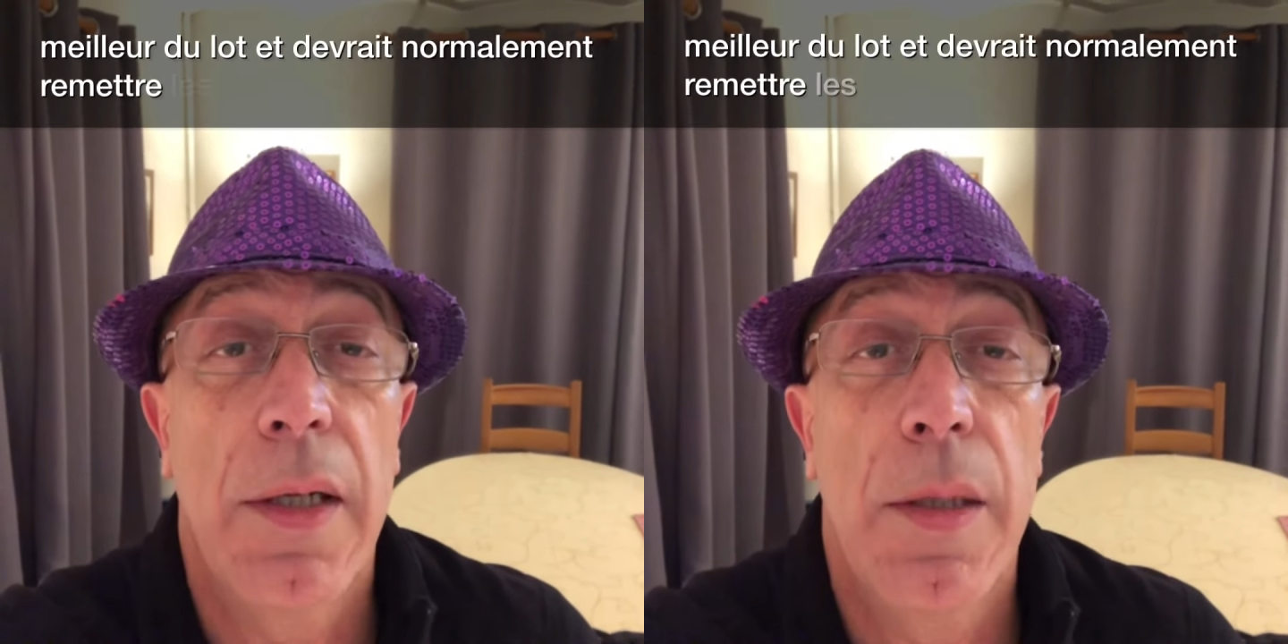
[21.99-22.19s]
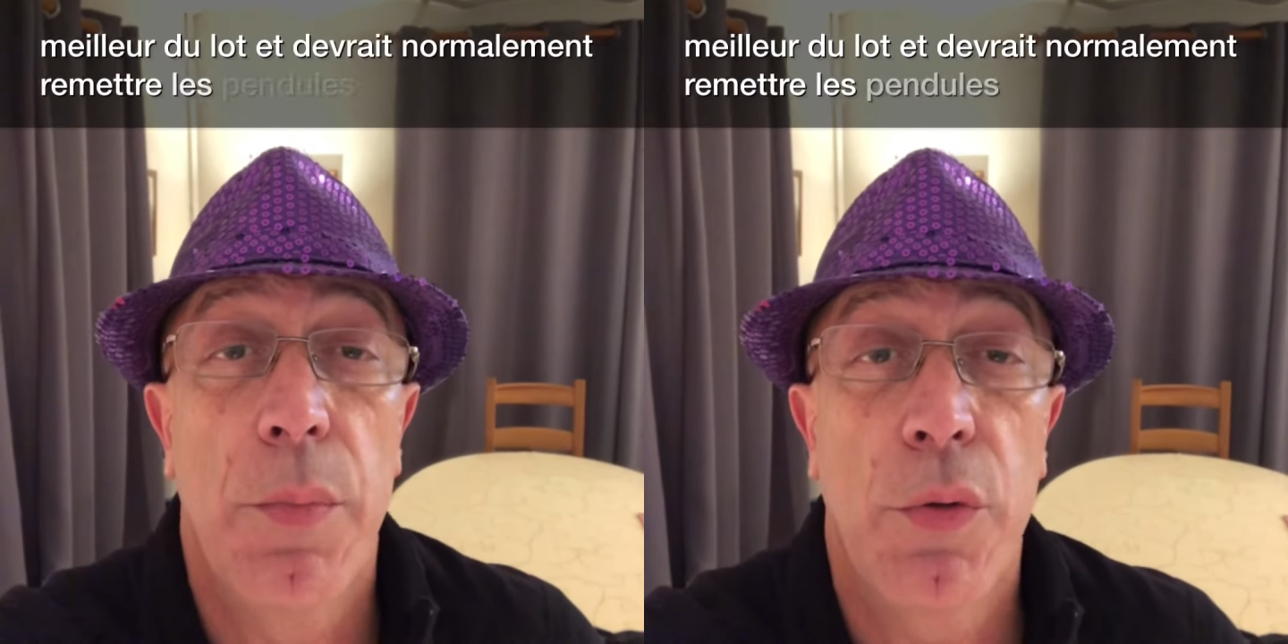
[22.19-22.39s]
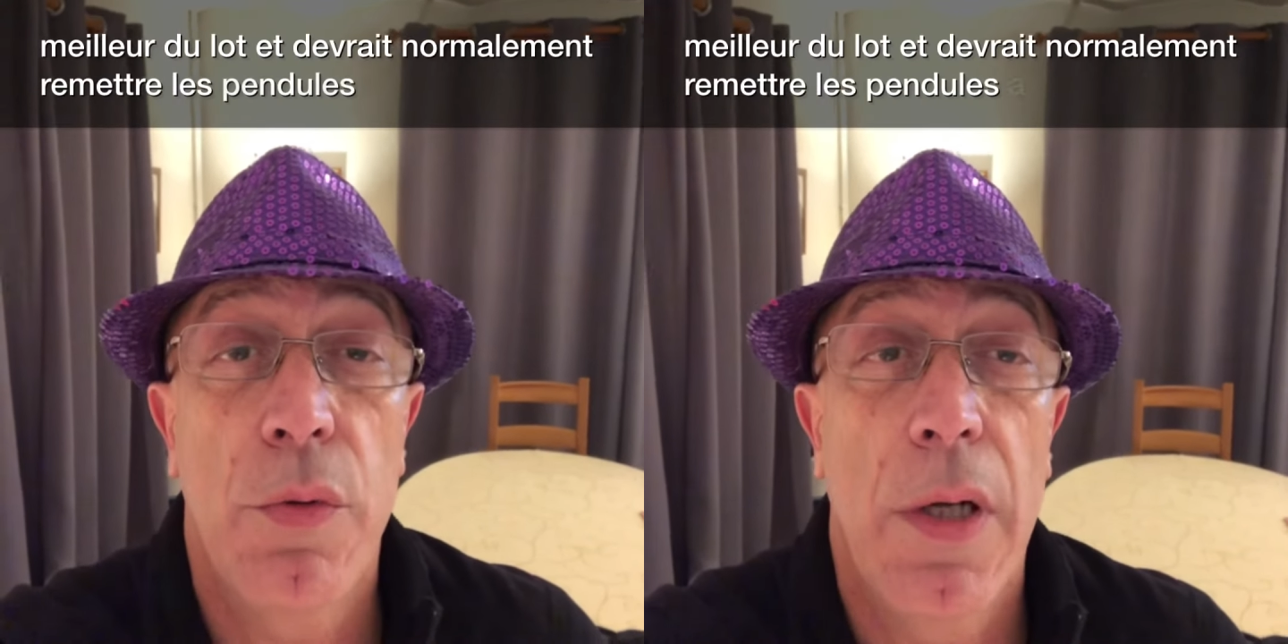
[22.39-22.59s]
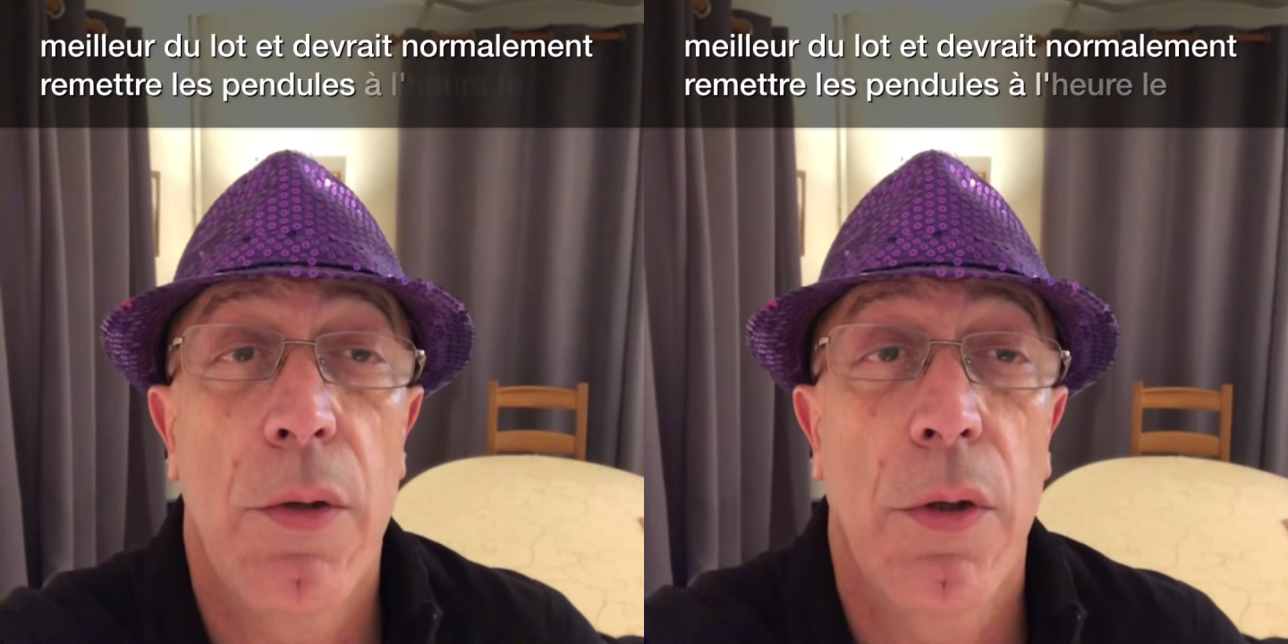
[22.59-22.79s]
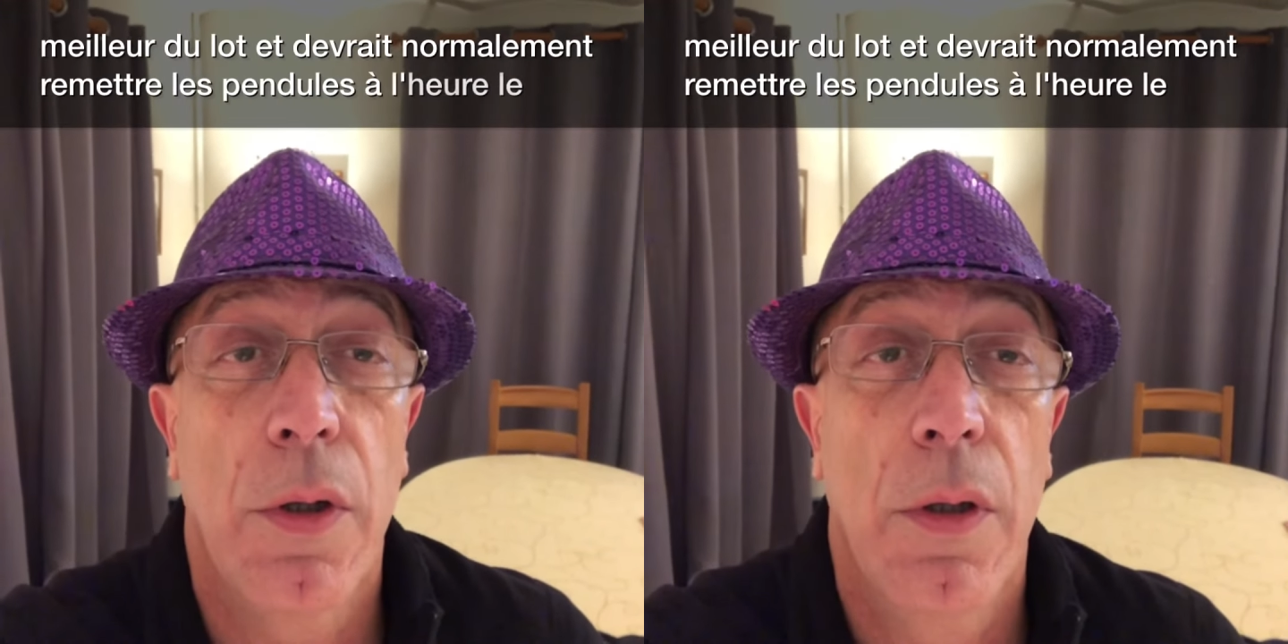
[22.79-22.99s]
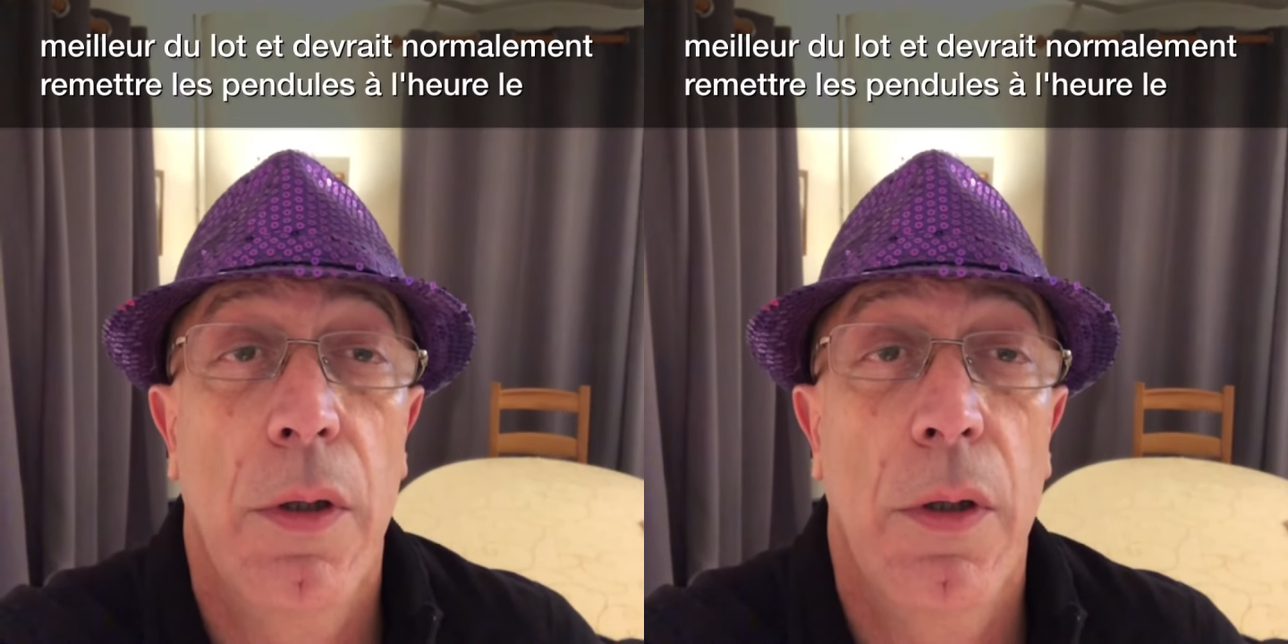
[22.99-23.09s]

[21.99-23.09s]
les pendules à l'heure.